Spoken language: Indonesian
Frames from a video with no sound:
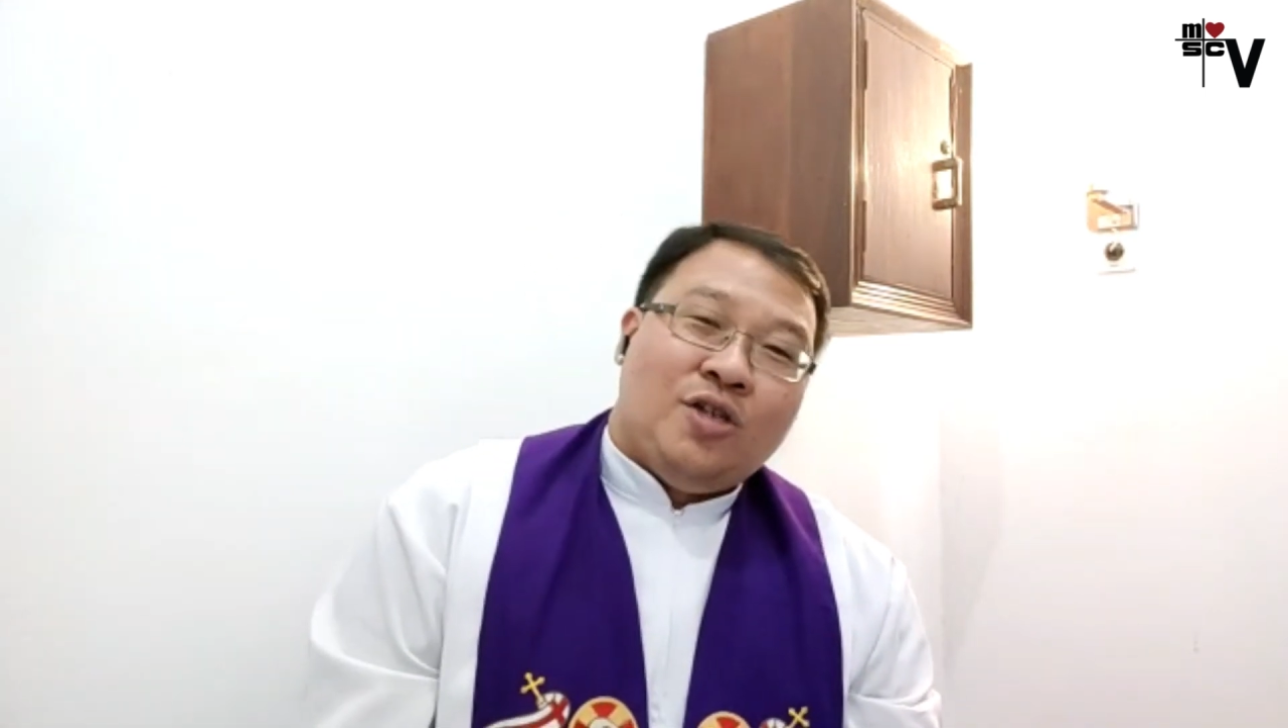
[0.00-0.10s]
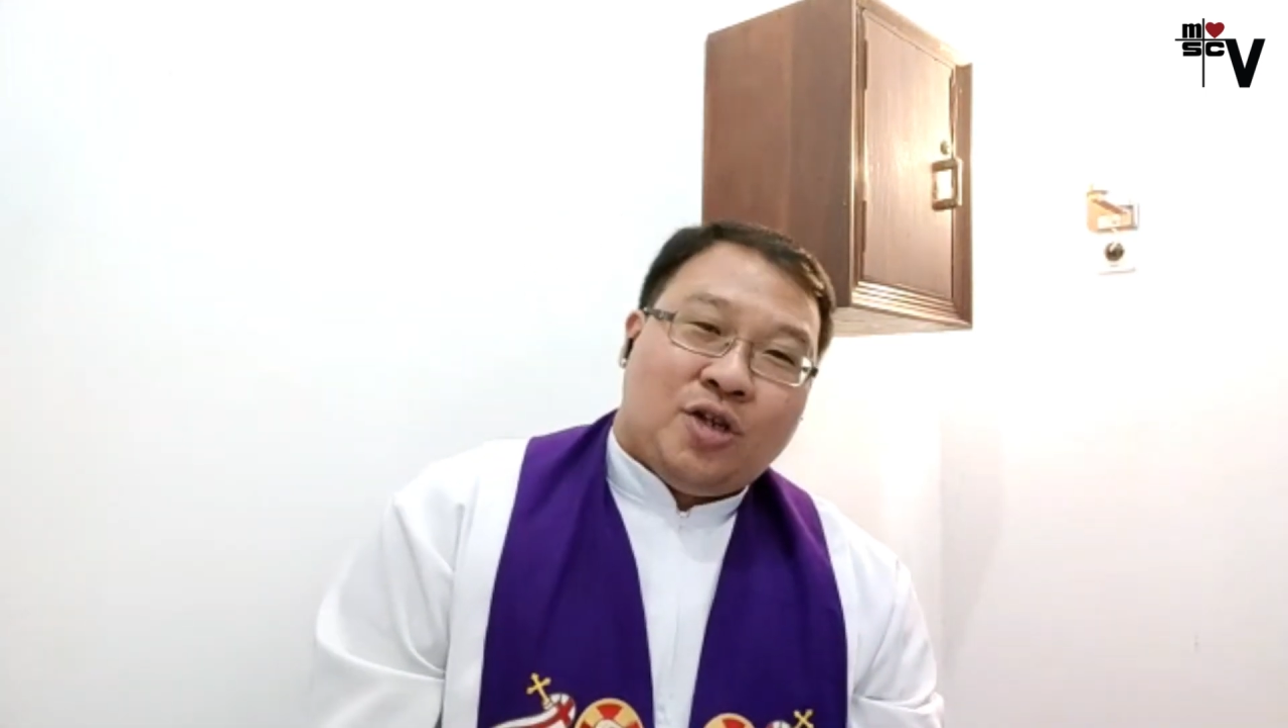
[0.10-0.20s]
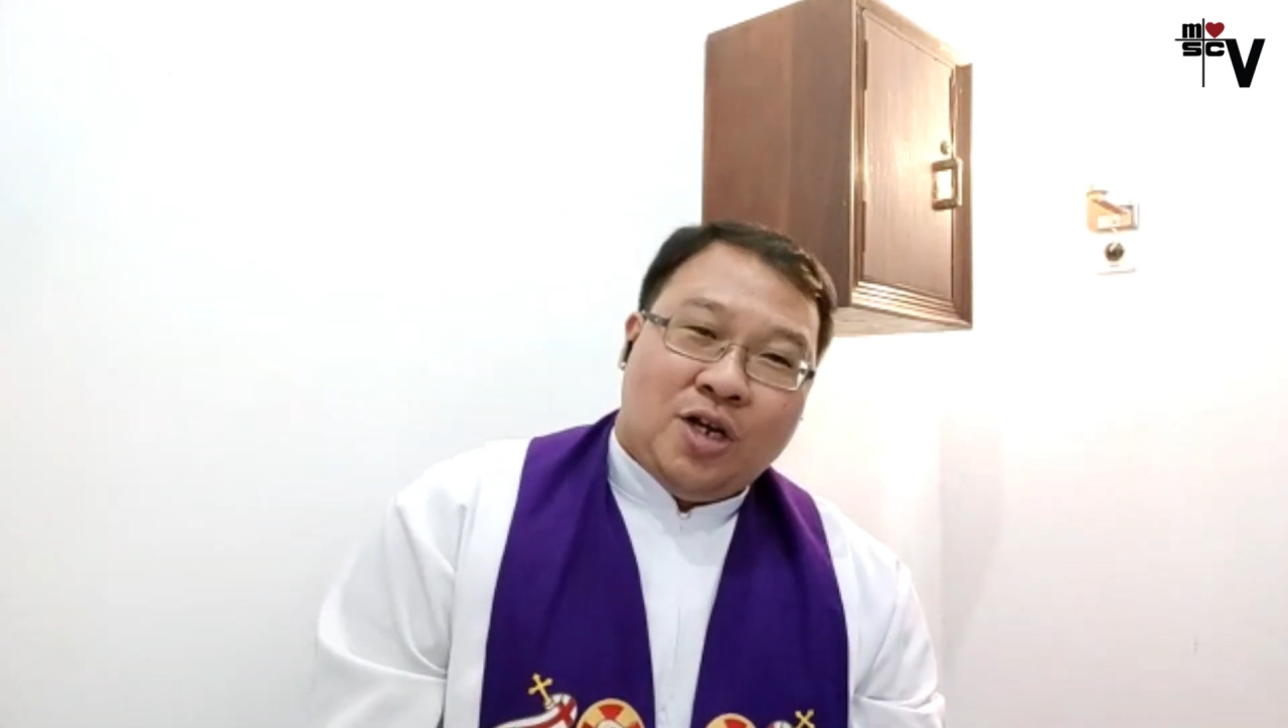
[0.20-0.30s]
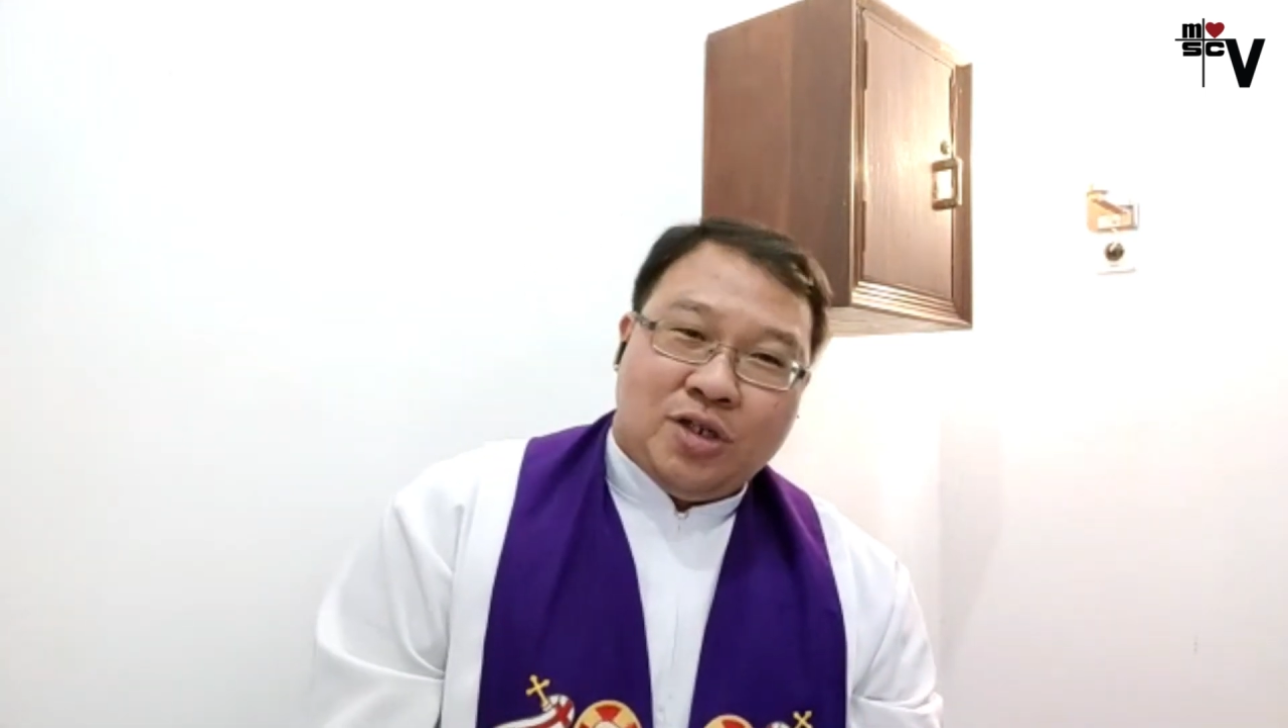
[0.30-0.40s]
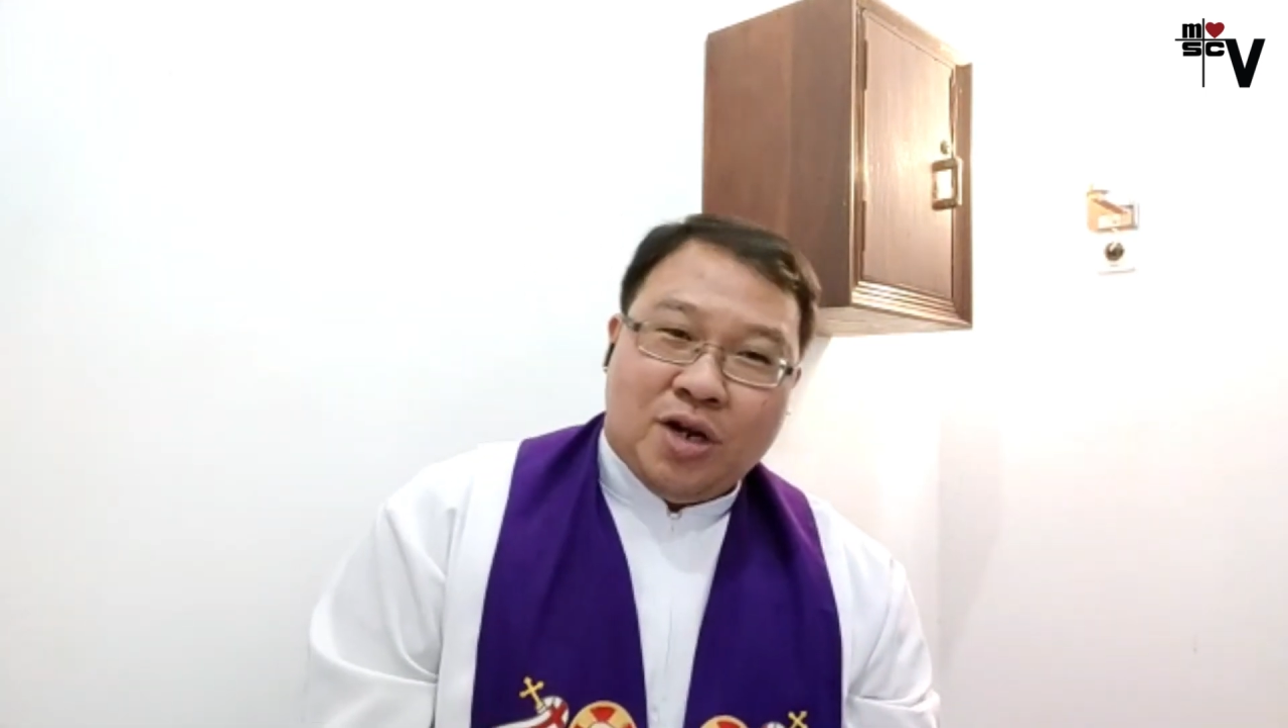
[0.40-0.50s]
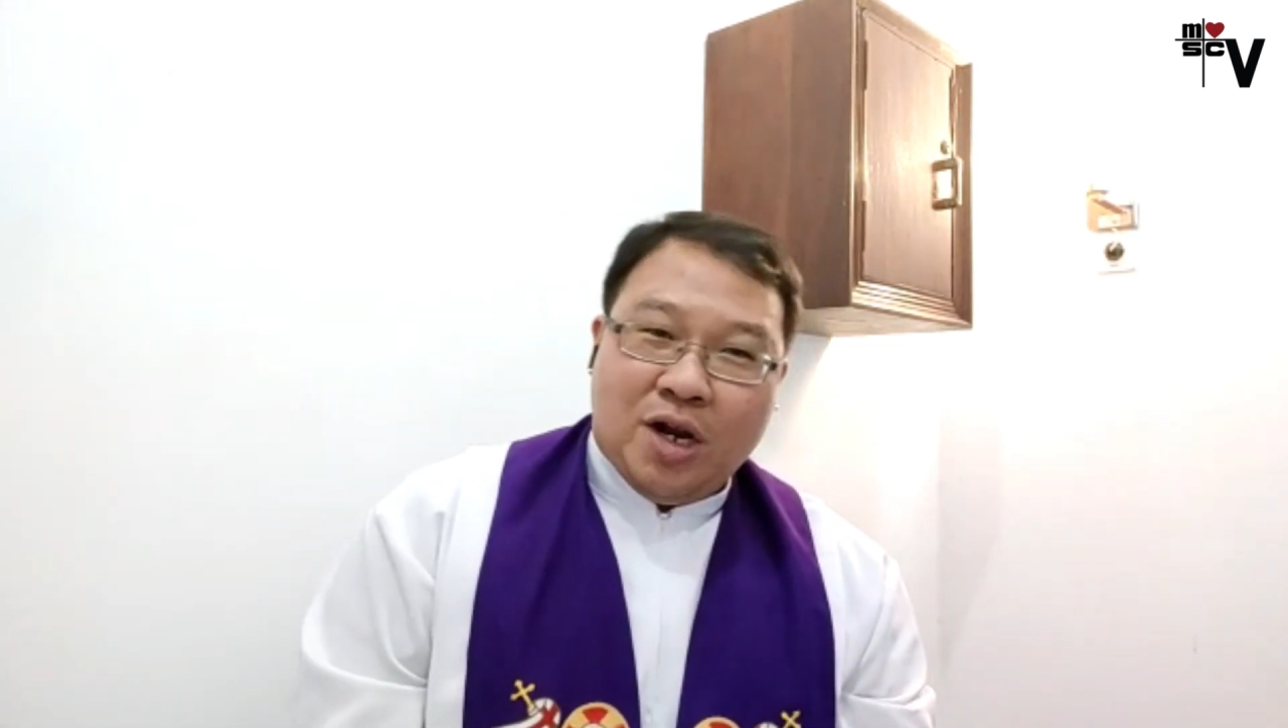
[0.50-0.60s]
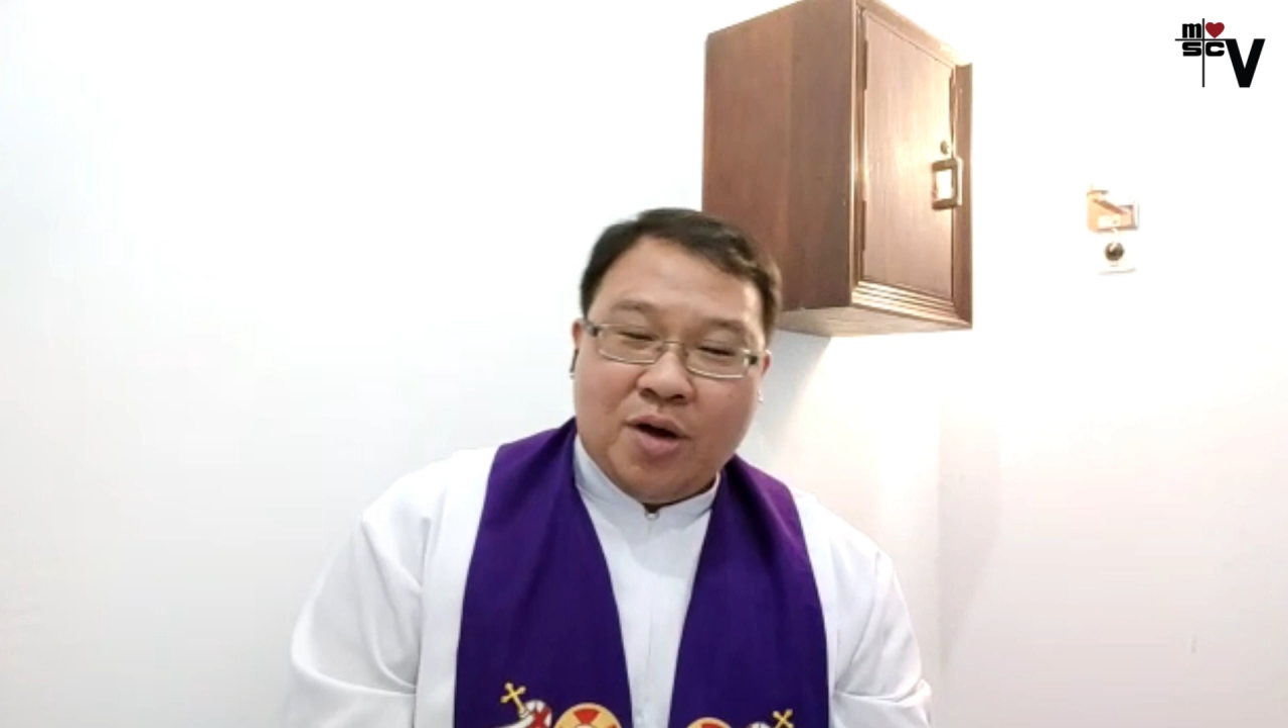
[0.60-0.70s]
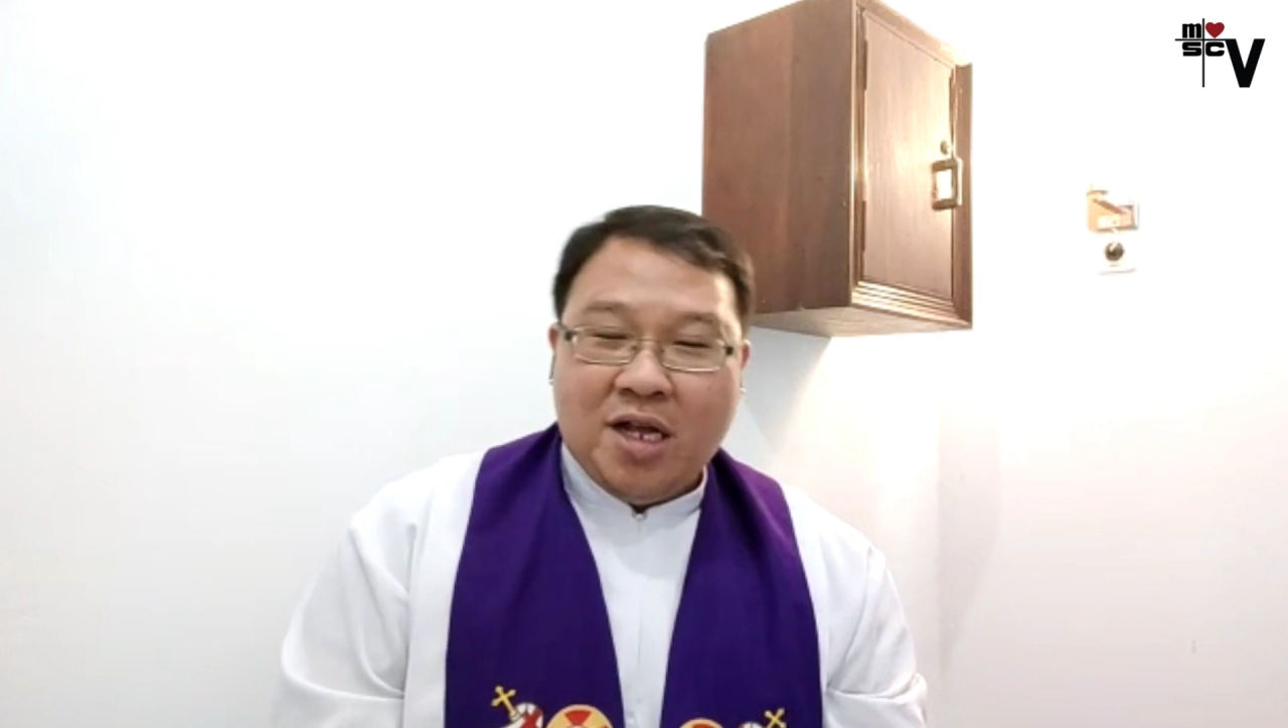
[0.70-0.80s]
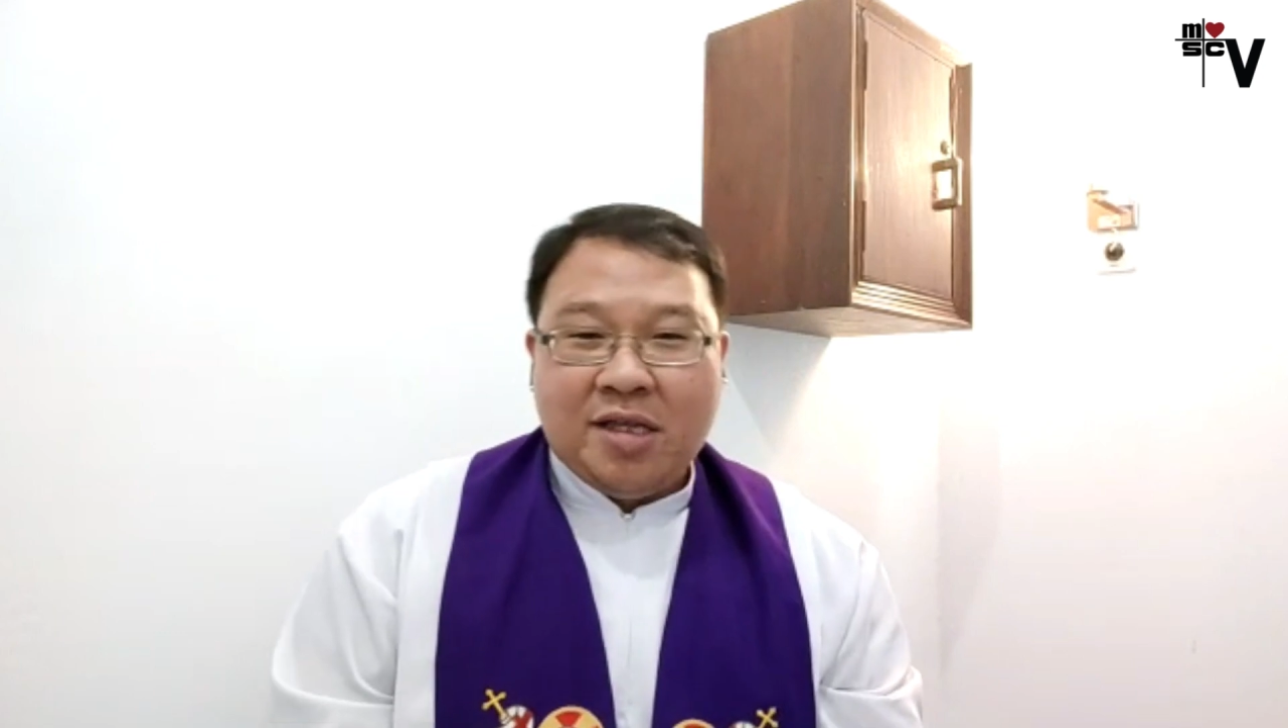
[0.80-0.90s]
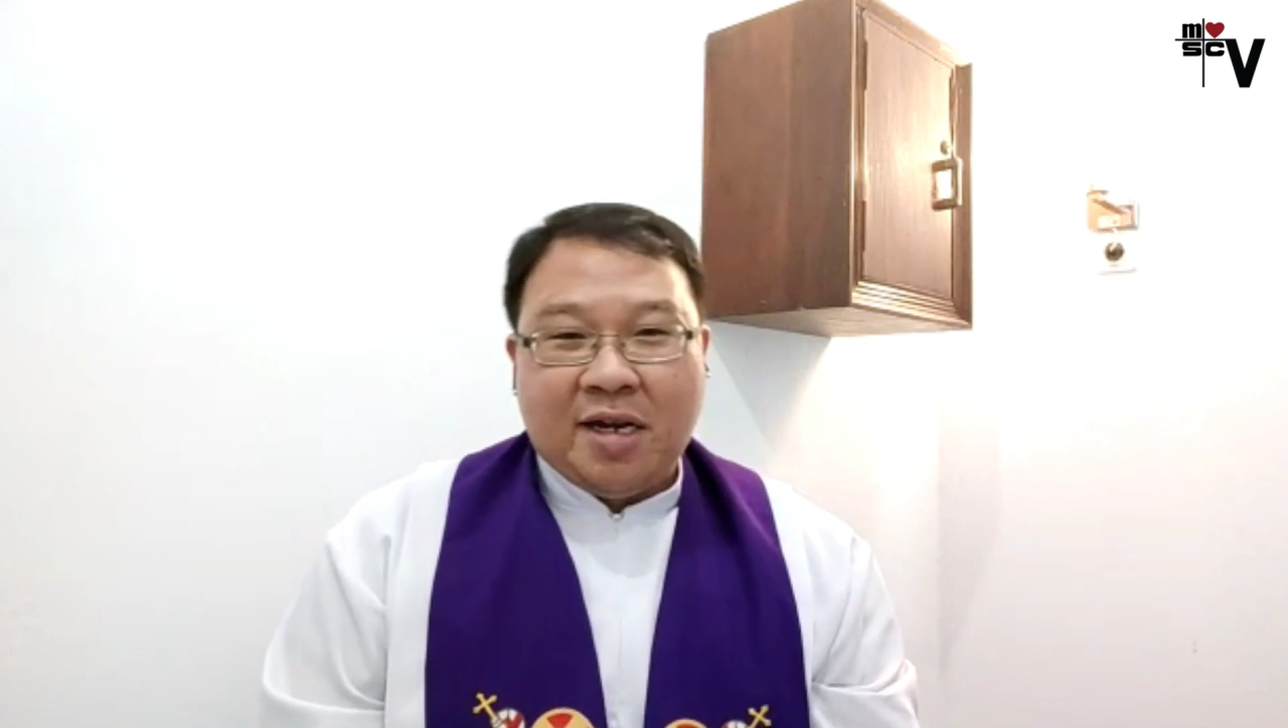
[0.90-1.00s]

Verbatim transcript: Saudara-saudaraku yang